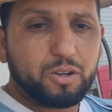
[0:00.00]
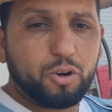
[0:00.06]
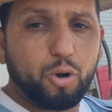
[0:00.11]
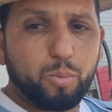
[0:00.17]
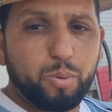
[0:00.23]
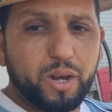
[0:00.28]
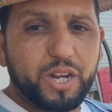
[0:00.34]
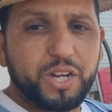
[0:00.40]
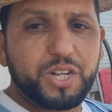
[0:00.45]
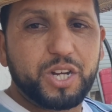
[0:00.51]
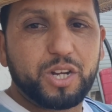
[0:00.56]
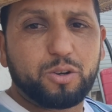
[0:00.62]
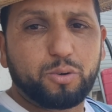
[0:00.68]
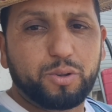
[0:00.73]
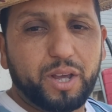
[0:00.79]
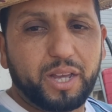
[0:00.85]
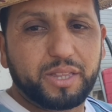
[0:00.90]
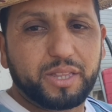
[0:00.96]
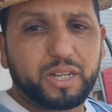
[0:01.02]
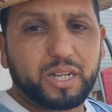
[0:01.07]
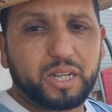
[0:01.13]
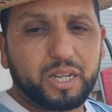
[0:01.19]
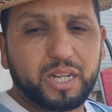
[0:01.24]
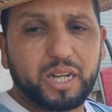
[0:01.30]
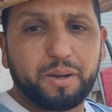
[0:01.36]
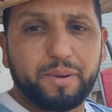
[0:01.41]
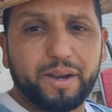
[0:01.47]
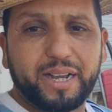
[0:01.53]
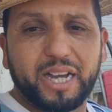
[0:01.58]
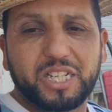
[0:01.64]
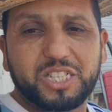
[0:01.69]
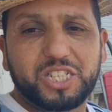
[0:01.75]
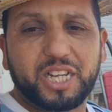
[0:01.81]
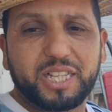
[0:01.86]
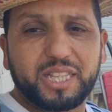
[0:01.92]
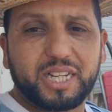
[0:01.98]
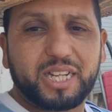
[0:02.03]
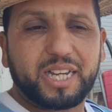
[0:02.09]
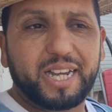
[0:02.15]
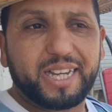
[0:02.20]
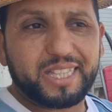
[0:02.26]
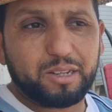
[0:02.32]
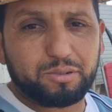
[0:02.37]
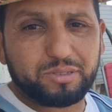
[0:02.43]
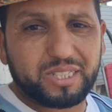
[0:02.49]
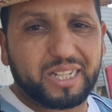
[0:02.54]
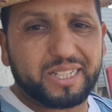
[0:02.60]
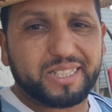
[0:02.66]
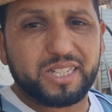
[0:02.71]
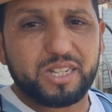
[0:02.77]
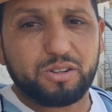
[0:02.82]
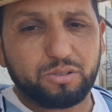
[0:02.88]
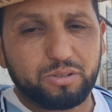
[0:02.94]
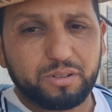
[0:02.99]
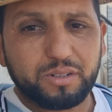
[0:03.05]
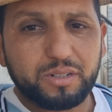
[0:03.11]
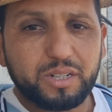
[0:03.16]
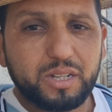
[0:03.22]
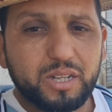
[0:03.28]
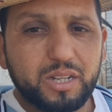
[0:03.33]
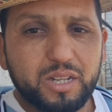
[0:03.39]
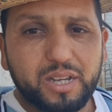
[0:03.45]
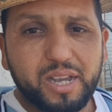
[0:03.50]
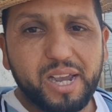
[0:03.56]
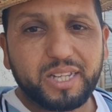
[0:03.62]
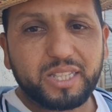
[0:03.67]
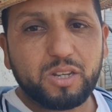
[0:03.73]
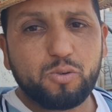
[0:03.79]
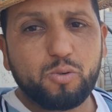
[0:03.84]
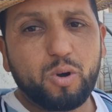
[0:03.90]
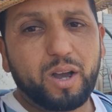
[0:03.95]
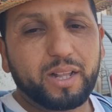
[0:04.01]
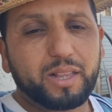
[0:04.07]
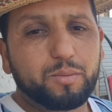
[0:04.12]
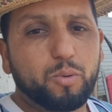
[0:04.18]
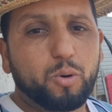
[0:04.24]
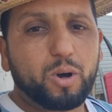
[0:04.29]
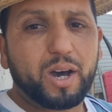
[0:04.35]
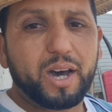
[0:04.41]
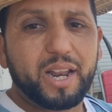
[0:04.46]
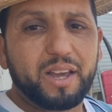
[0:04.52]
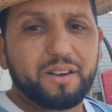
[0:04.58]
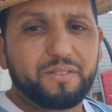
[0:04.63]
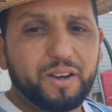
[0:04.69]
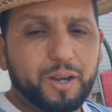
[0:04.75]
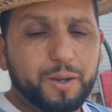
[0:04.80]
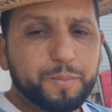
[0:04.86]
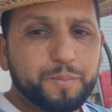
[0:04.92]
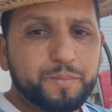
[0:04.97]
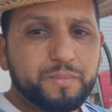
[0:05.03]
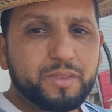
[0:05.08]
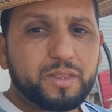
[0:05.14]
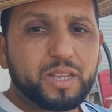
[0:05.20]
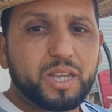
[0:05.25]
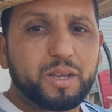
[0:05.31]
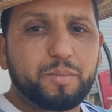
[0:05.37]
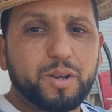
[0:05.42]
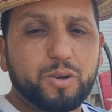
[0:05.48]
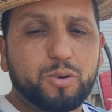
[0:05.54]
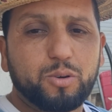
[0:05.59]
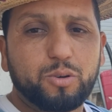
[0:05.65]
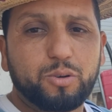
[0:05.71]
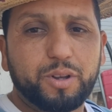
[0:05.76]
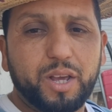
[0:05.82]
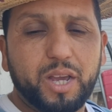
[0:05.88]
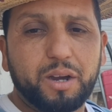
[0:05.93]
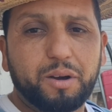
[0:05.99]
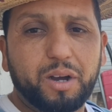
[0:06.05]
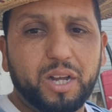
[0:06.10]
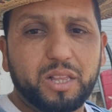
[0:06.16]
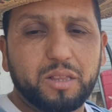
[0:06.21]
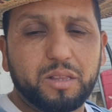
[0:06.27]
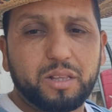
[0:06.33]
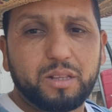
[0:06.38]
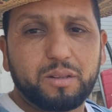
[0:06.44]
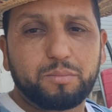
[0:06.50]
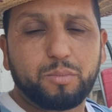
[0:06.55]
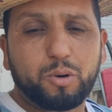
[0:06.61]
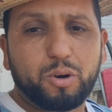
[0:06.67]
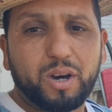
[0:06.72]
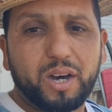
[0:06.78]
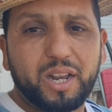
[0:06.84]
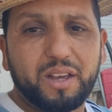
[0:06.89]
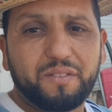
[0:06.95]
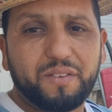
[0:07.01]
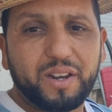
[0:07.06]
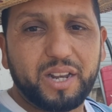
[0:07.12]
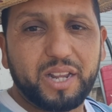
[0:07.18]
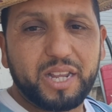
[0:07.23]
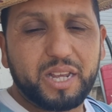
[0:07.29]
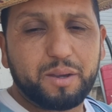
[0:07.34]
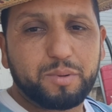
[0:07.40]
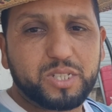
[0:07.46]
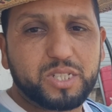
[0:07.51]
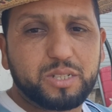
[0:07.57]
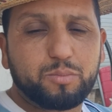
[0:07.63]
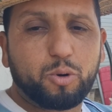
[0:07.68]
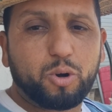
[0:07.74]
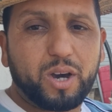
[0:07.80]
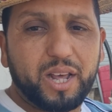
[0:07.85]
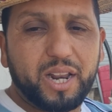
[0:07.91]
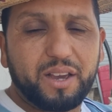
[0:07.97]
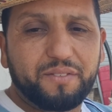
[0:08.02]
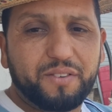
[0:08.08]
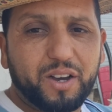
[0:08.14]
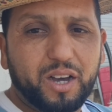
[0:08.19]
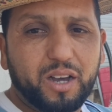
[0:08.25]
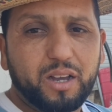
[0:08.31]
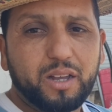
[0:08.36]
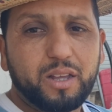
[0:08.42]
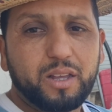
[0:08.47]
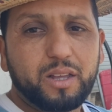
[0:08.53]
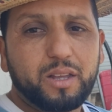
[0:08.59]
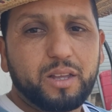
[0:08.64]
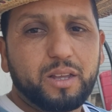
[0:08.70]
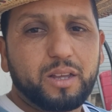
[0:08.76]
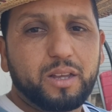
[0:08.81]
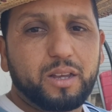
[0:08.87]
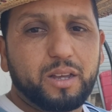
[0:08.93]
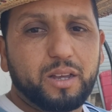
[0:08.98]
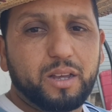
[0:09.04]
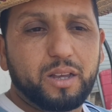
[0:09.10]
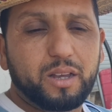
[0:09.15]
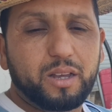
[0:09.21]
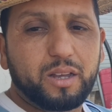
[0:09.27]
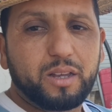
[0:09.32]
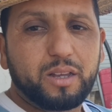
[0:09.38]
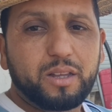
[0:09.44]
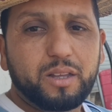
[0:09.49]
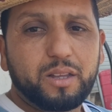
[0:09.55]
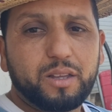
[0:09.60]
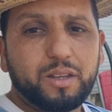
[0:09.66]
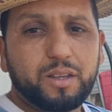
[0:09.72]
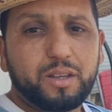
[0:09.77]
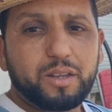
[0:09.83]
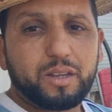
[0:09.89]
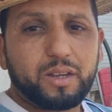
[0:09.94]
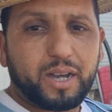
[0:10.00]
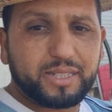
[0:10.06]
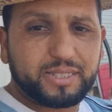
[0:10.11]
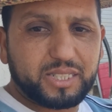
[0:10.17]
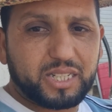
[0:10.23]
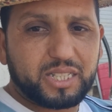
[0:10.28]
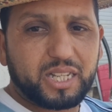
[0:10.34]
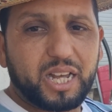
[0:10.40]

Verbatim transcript: اوبليجي يكون عندك الا ما كانش عندك كيعطيوك سانسيون كيعطيوك واحد المخالفه كما نقولوا حنايا واحد المخالفه اللي هي ماشي مخالفه آه خاصك